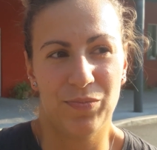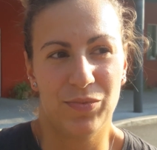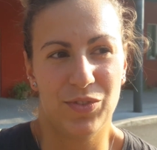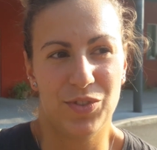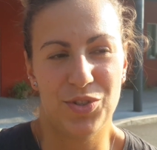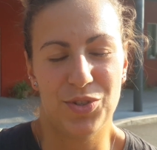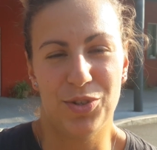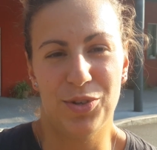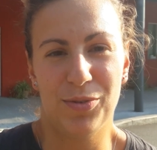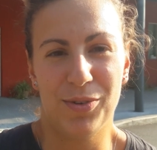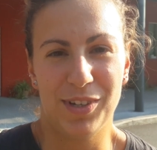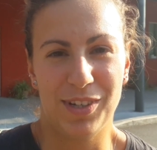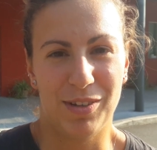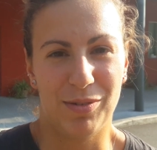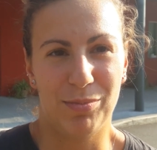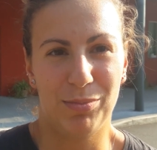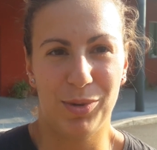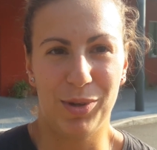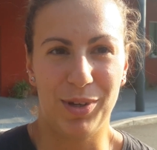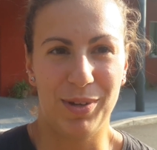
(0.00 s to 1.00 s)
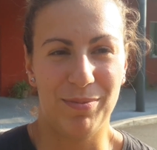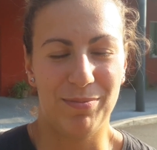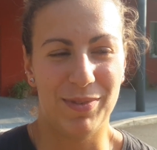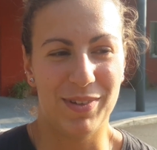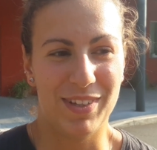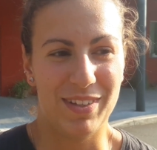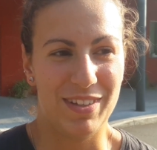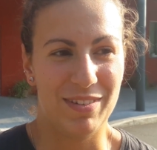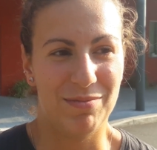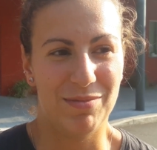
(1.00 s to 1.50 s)
giovani, un po' mi,
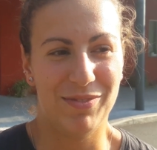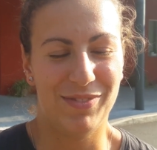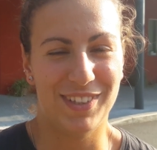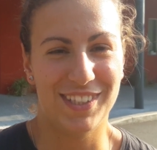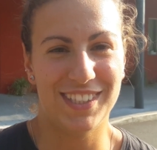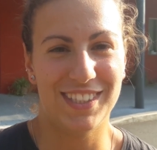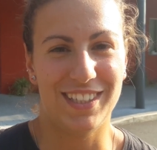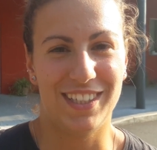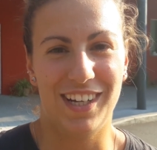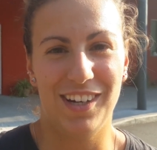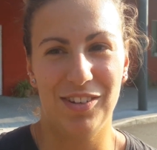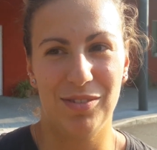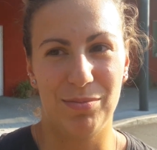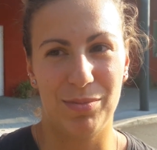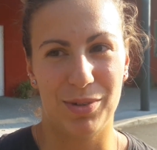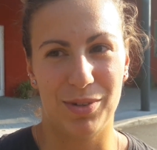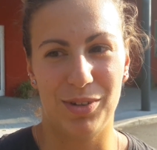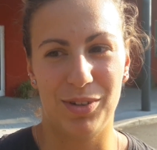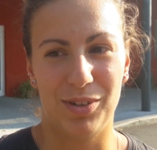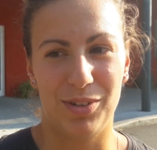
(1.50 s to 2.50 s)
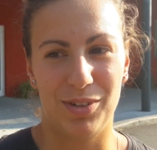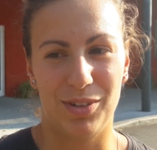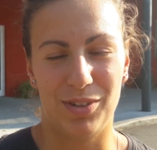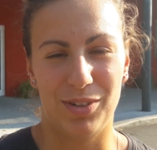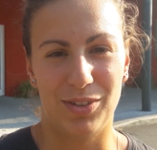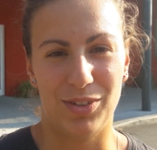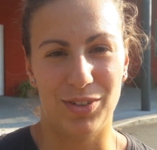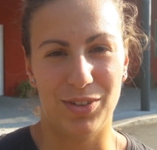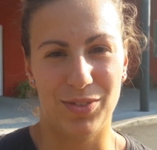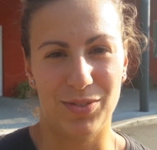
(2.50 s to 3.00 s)
mi, fa strano,
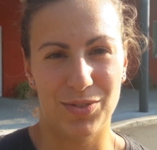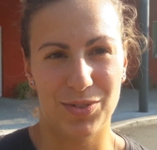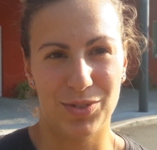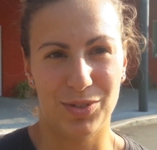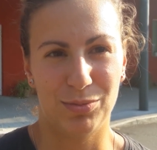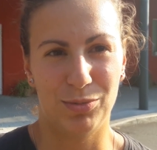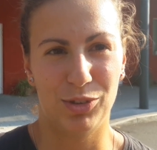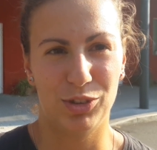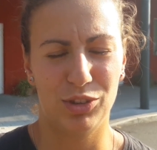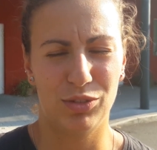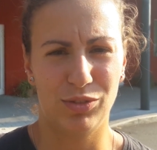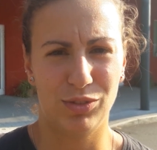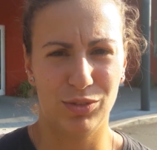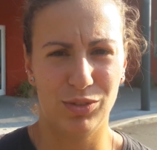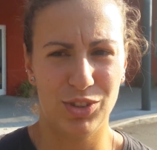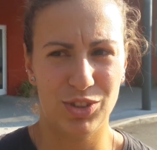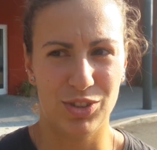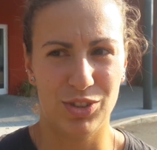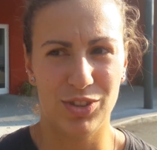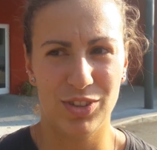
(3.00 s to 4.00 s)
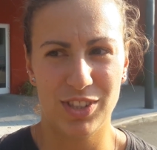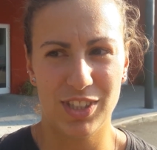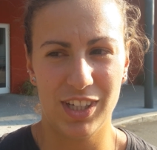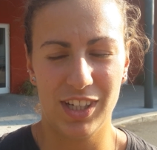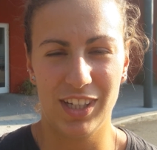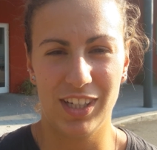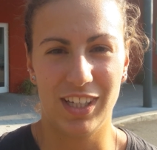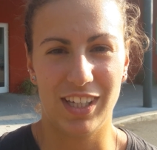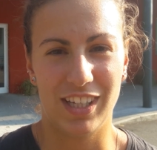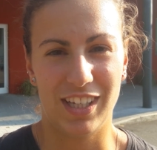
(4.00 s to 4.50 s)
però sono molto
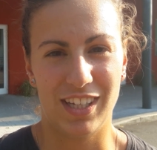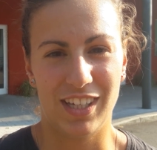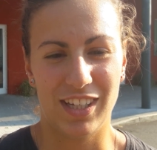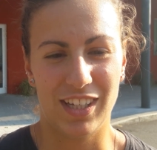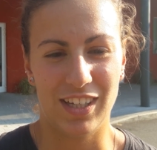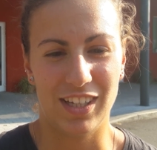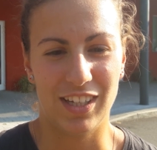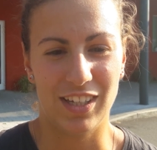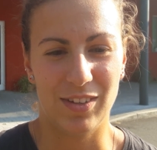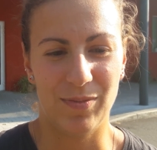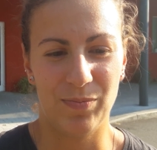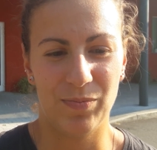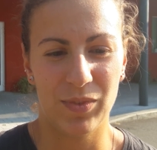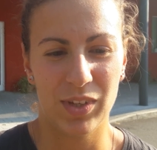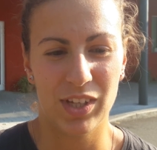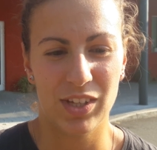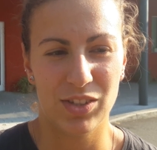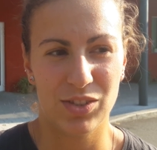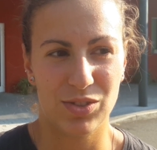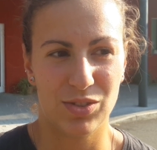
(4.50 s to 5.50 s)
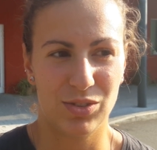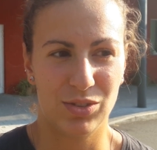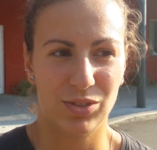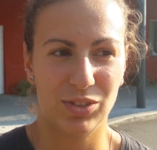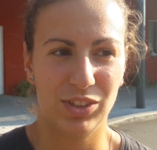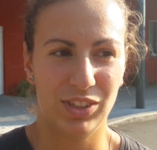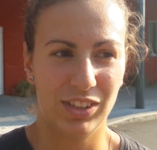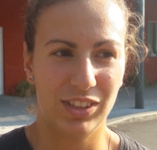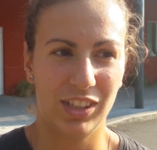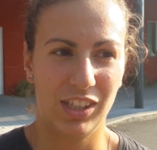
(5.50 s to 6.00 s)
fiduciosa e sono
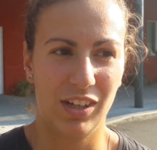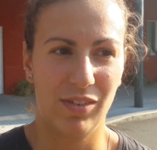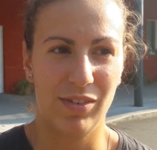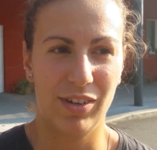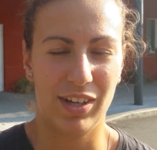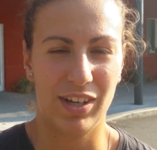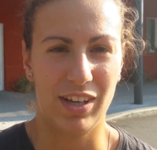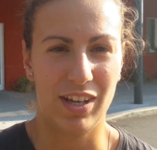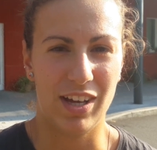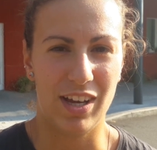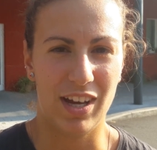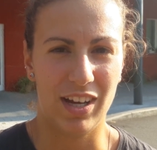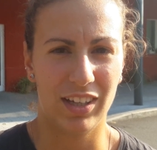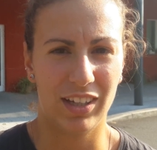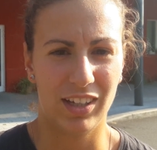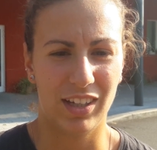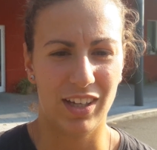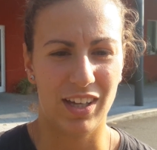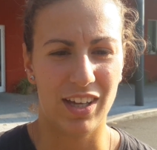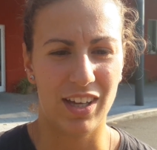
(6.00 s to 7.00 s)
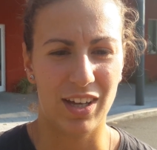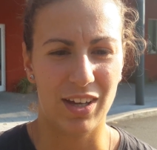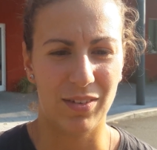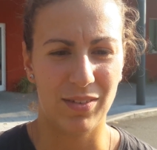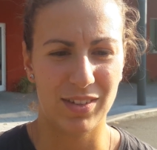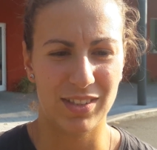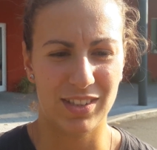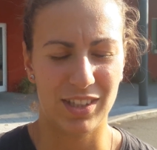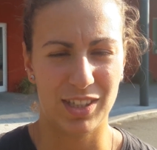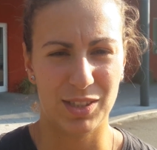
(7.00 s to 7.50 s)
contenta di avere anche
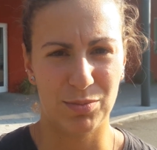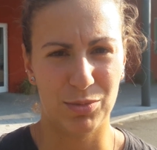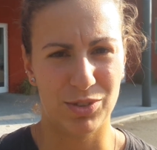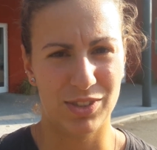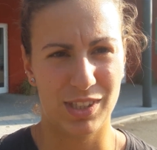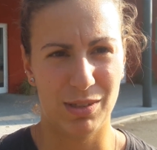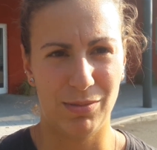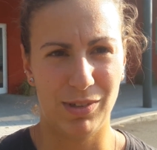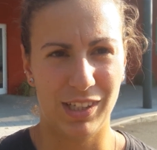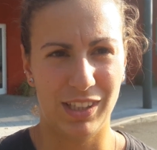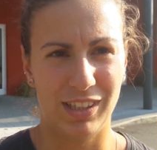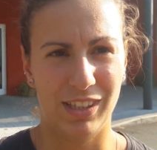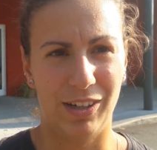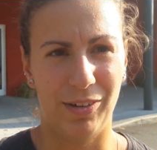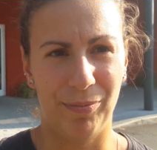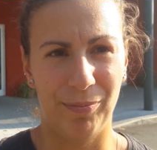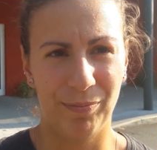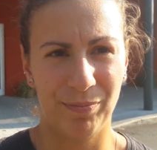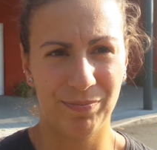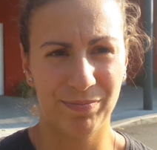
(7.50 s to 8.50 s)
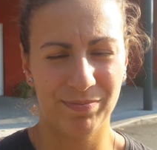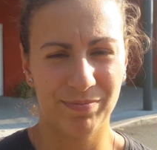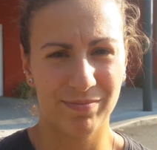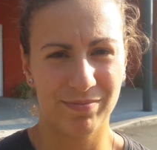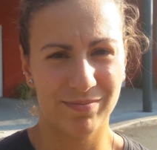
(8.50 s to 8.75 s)
questa responsabilità.